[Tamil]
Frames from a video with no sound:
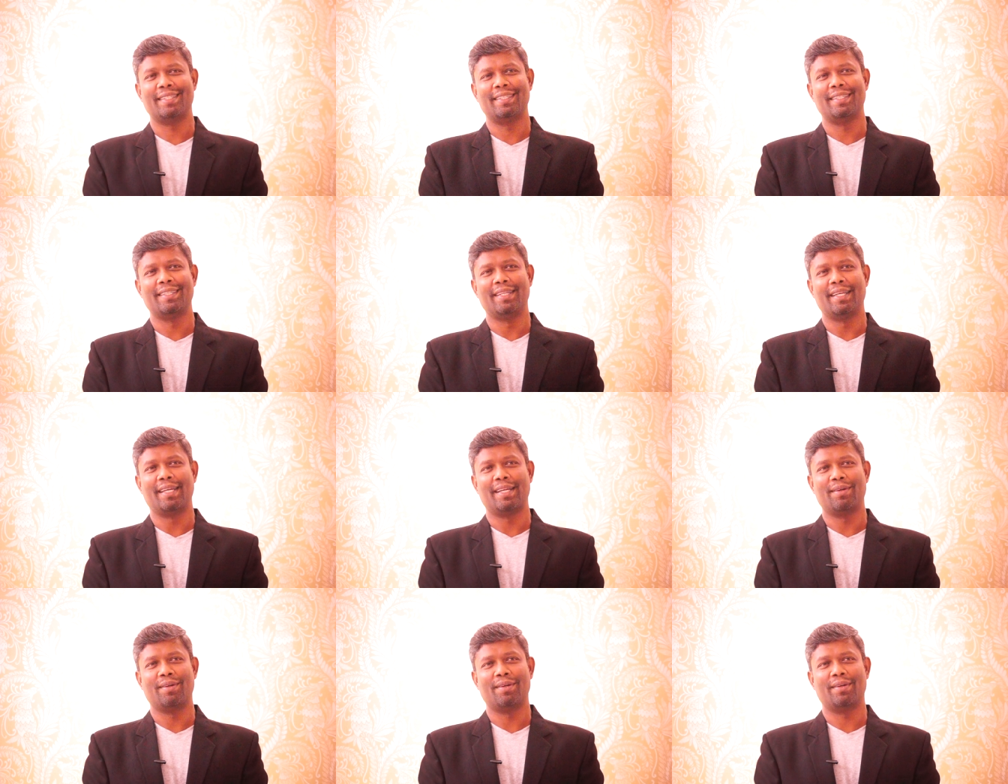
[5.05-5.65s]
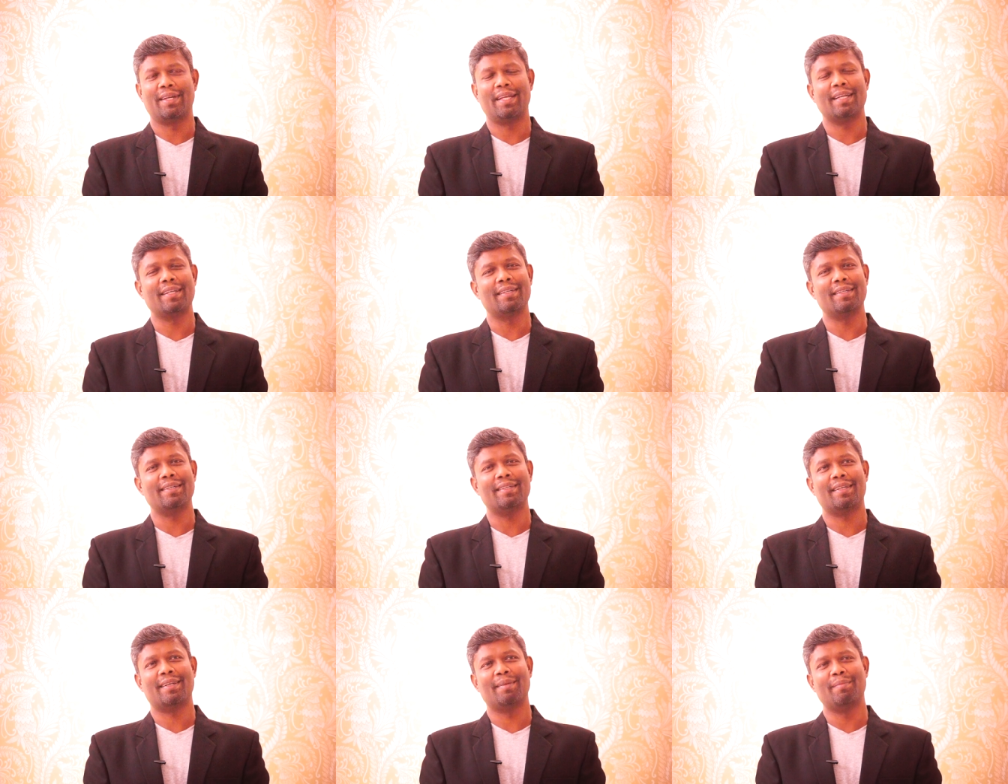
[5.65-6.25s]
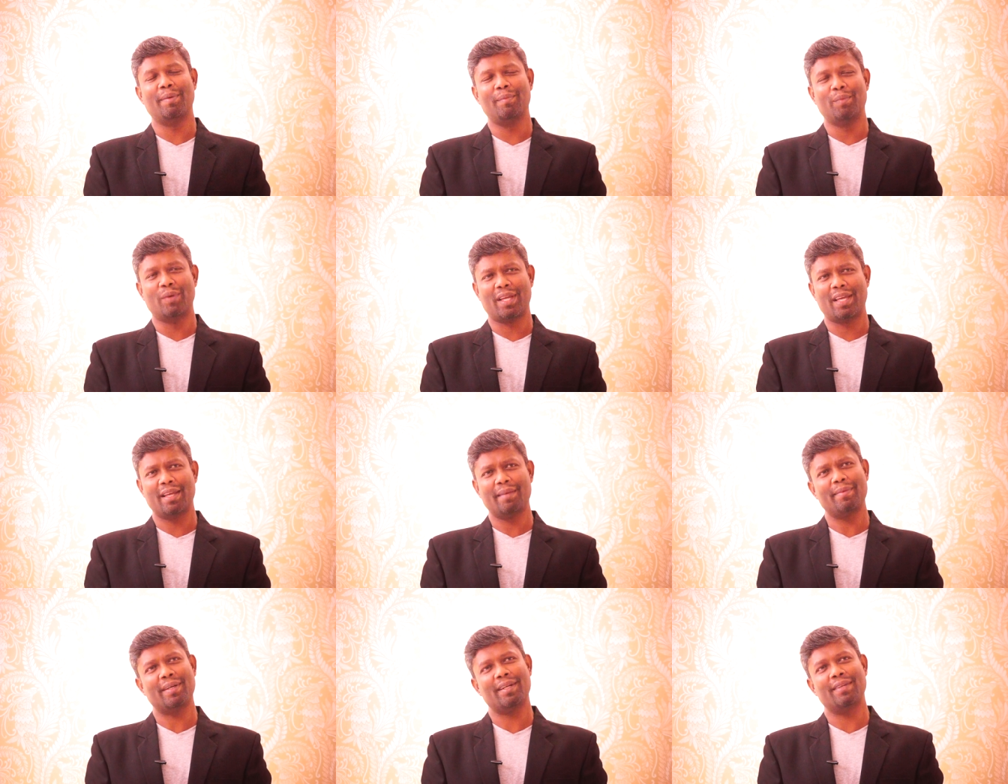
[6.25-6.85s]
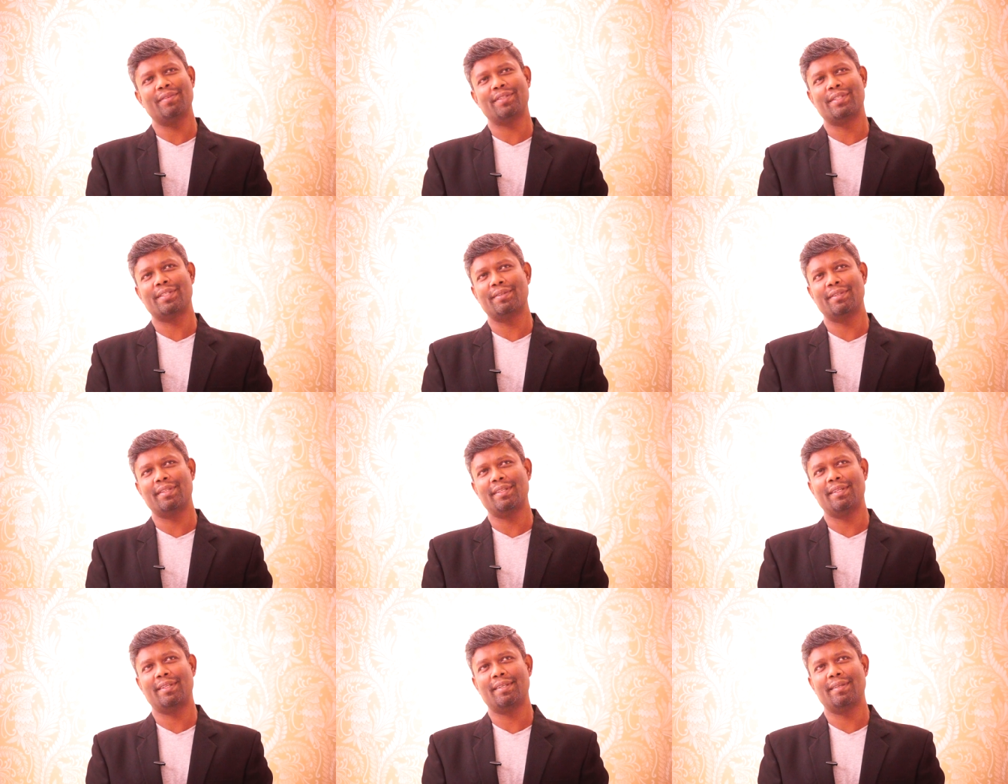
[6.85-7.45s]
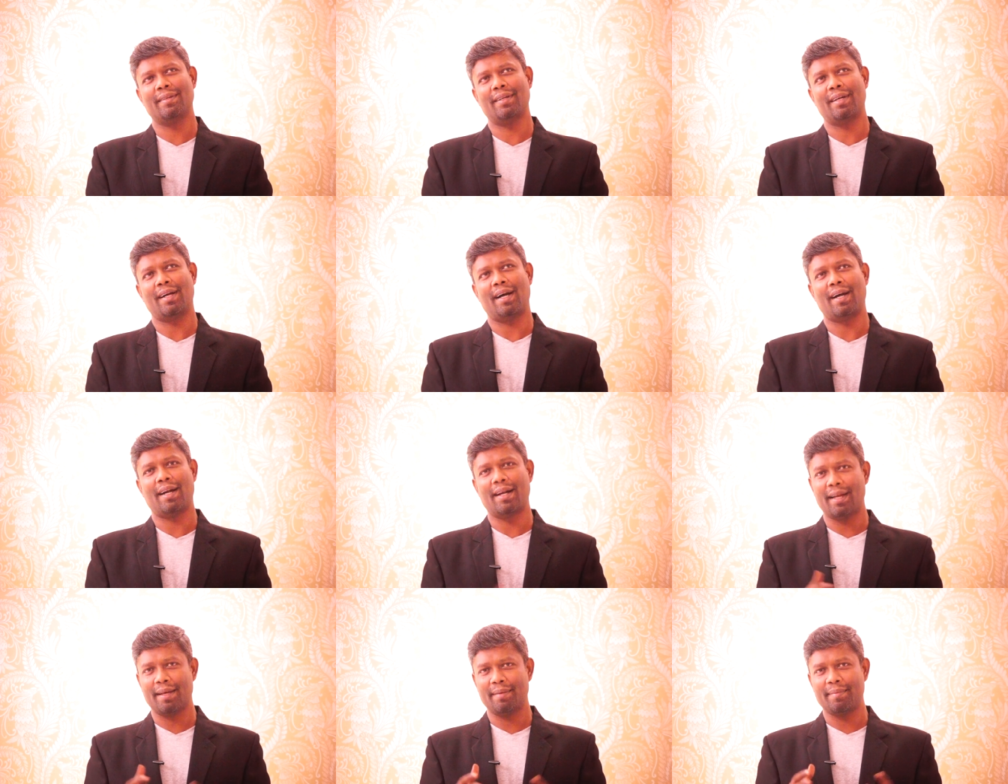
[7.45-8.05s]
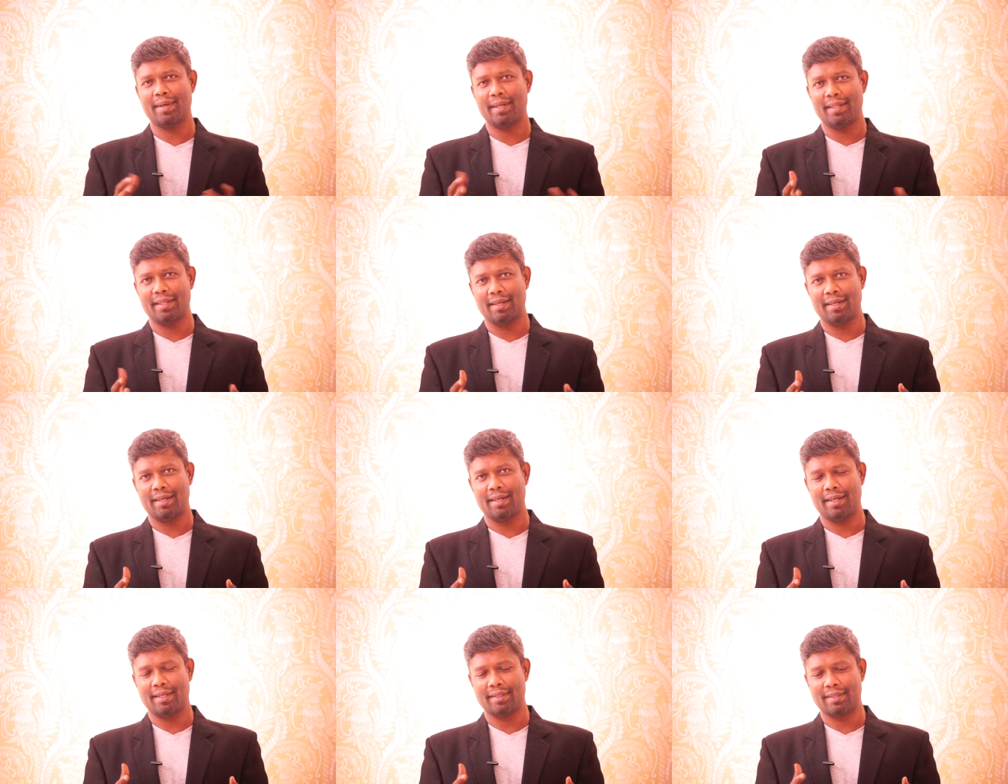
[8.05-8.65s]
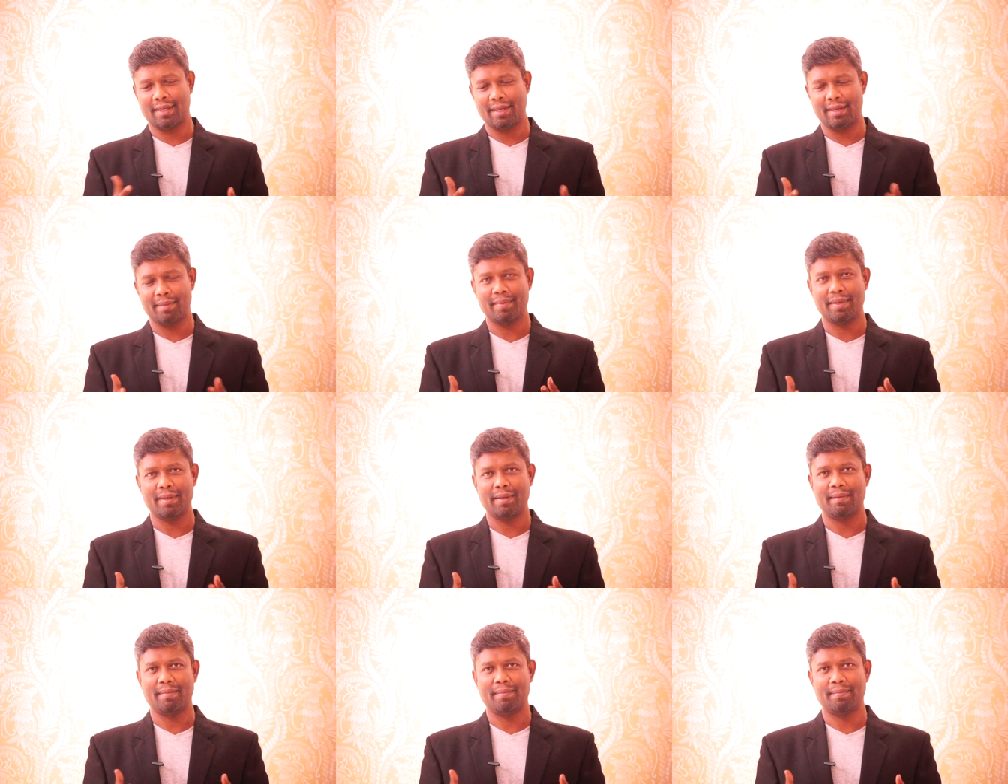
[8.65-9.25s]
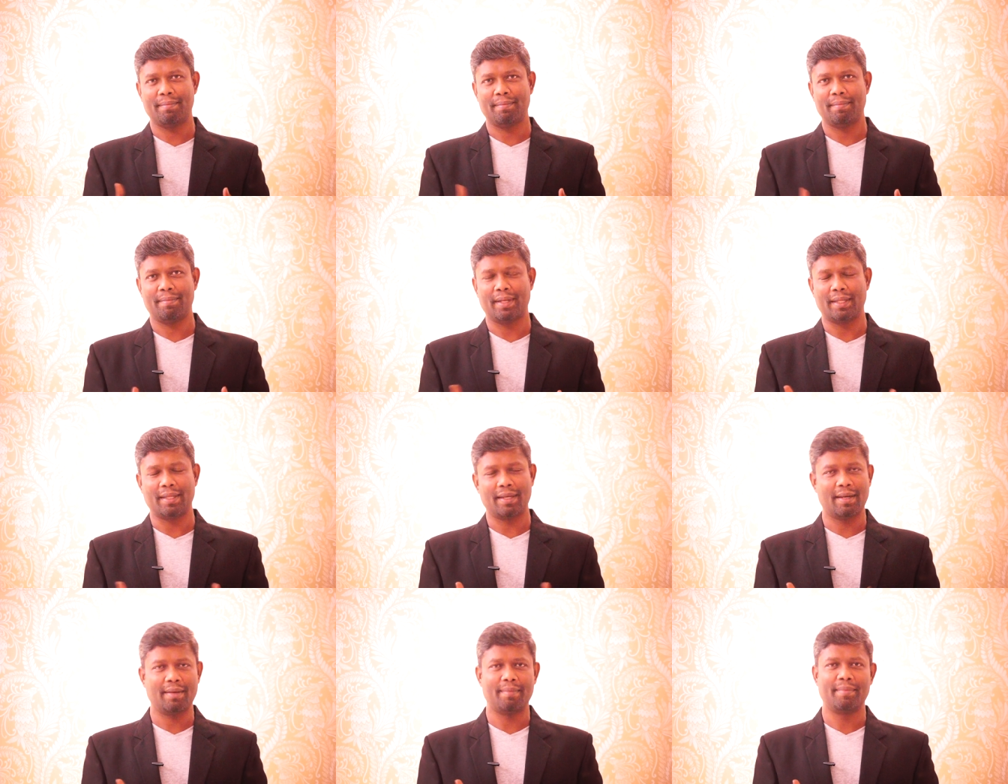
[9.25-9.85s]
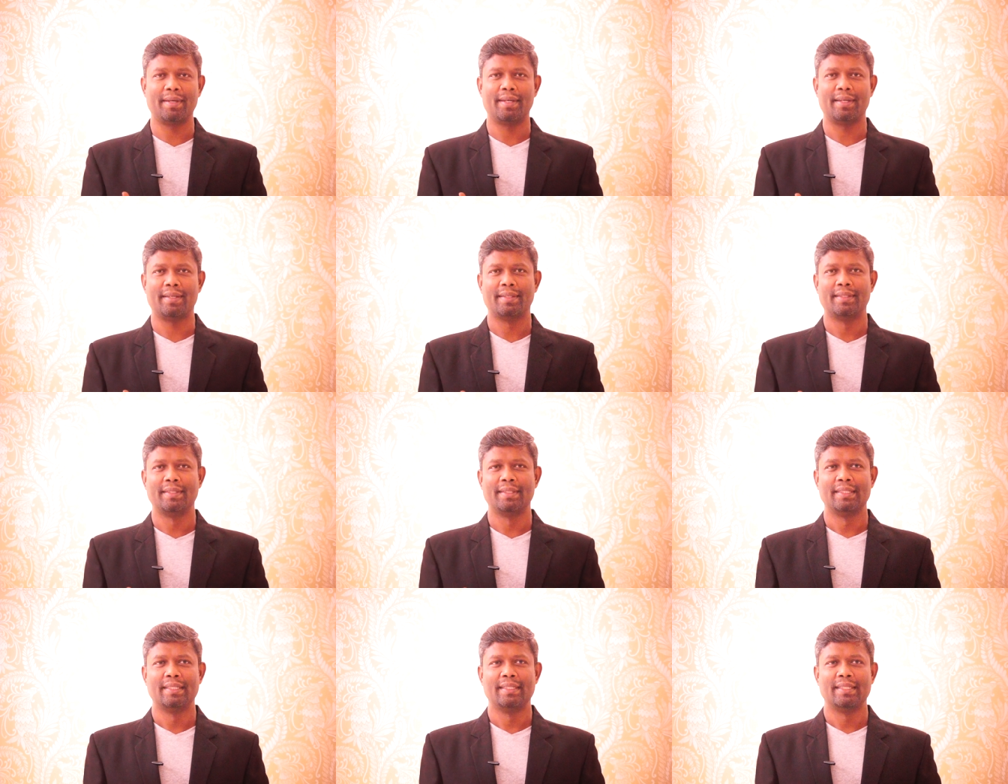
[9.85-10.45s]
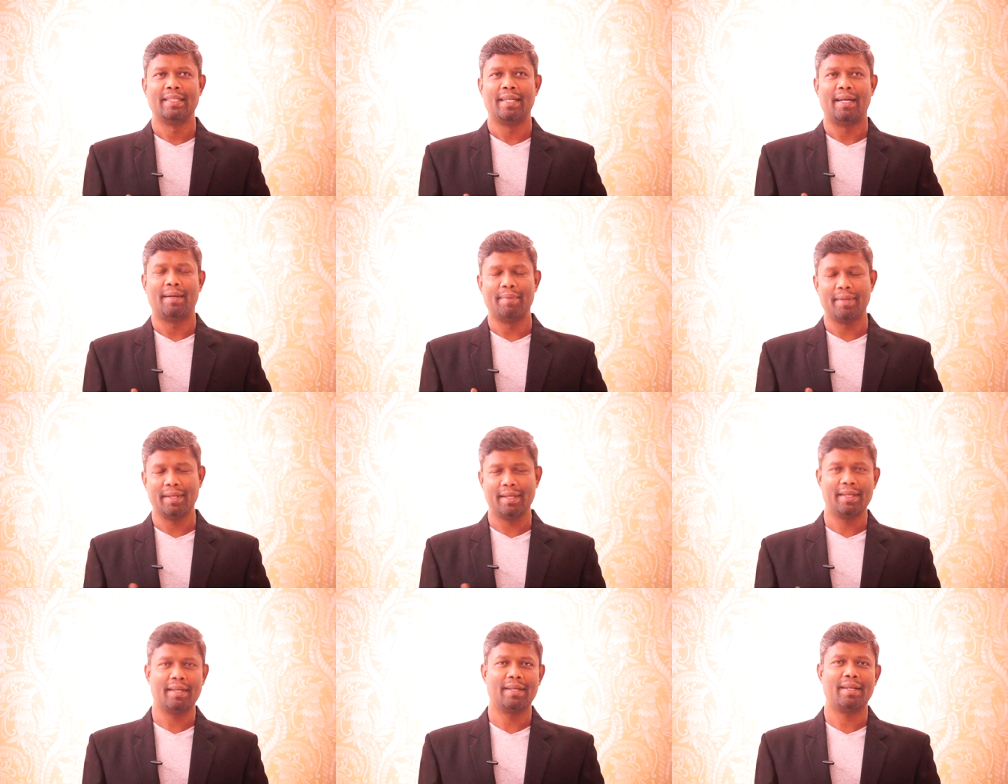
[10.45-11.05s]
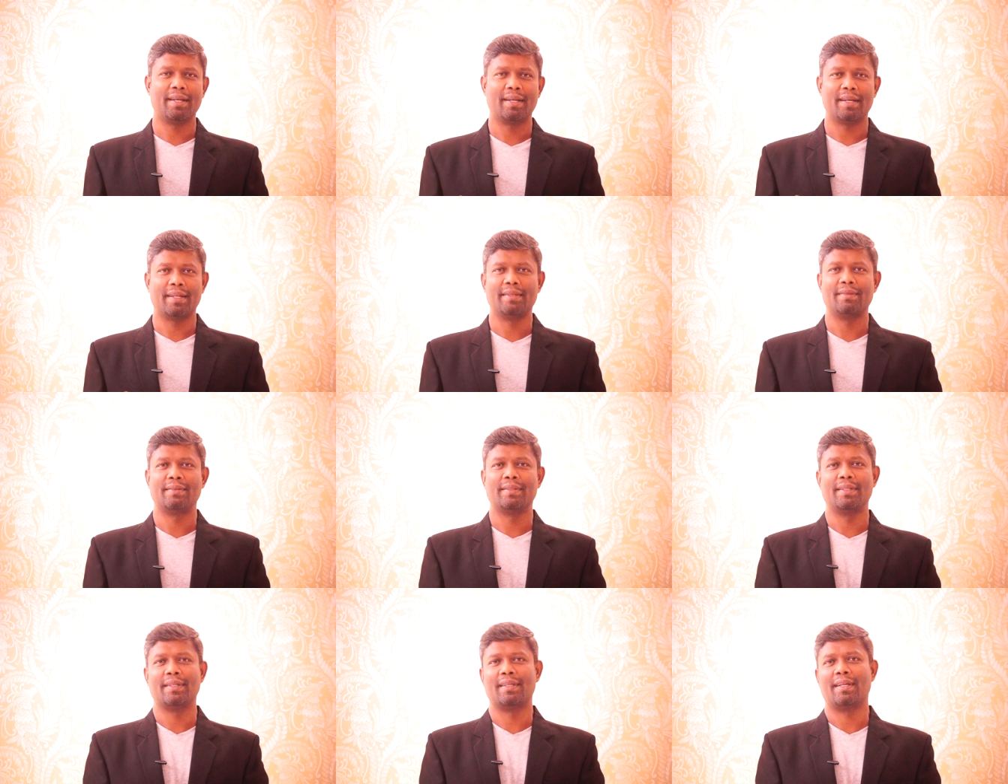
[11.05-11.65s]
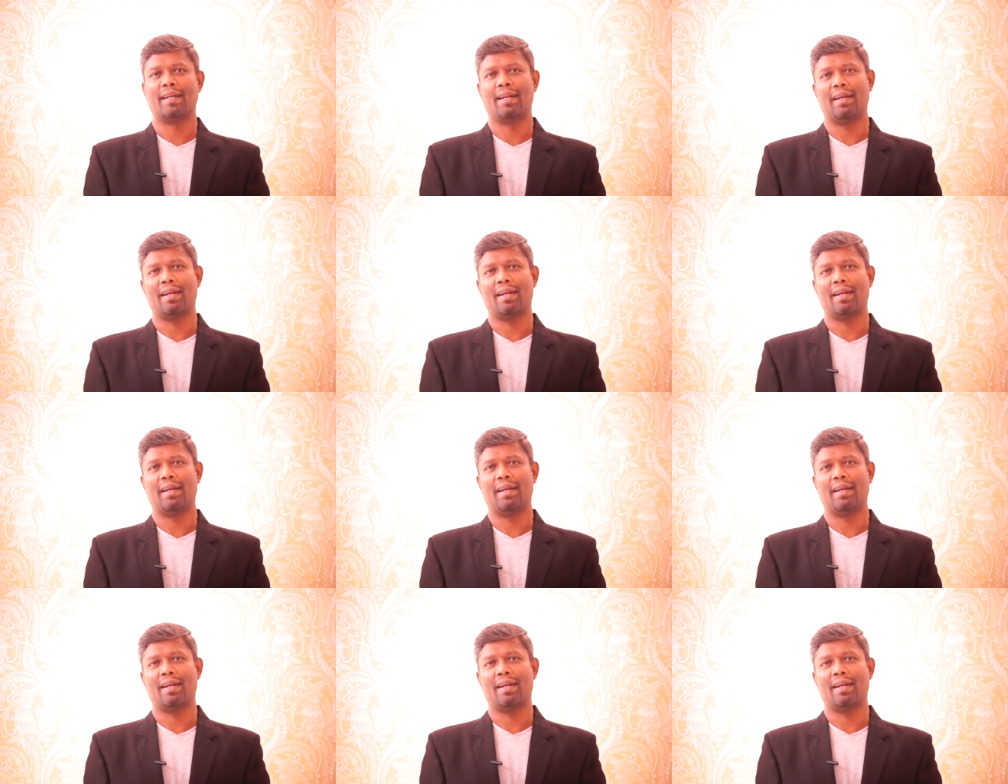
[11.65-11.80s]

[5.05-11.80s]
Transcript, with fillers: இன்னைக்குள்ள ஏன்னா ரொம்ப முக்கியமான விஷயம் வந்துட்டு ஆடாமல் அதை அசராமல் பதறாமல் அப்படியே இருக்கிறது வந்து